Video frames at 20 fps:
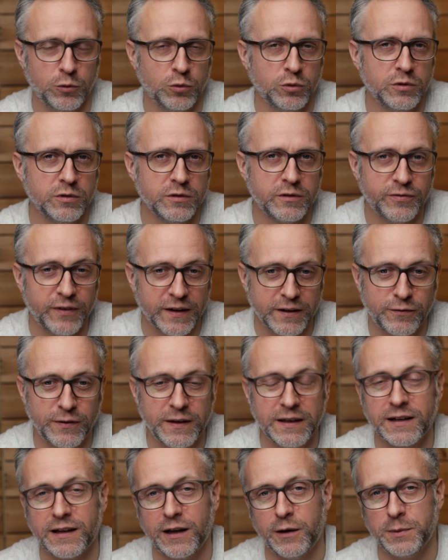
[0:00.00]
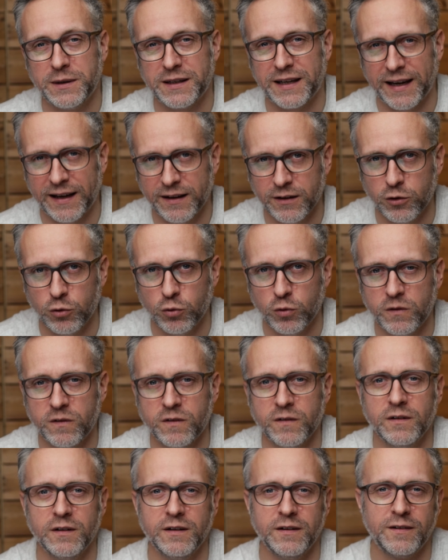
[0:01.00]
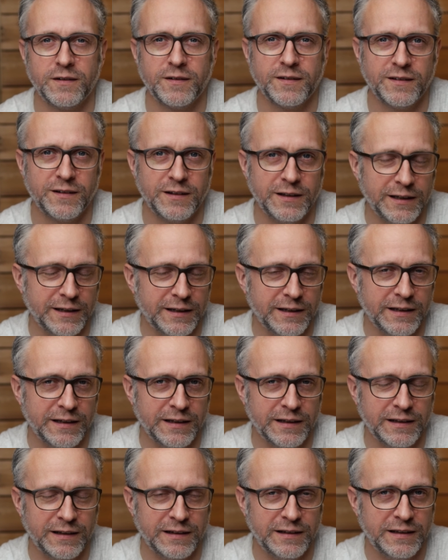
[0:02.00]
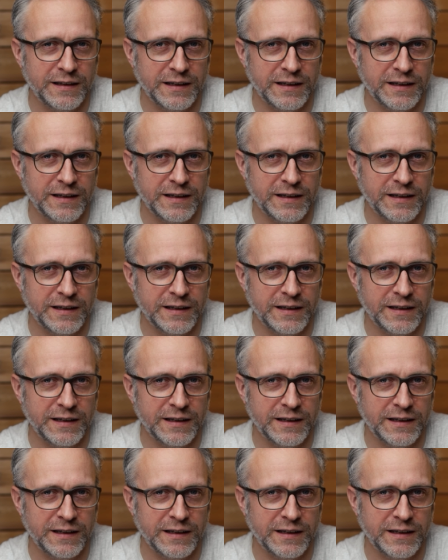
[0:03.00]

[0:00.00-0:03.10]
Und was viele, glaube ich, gerne nutzen, ist die,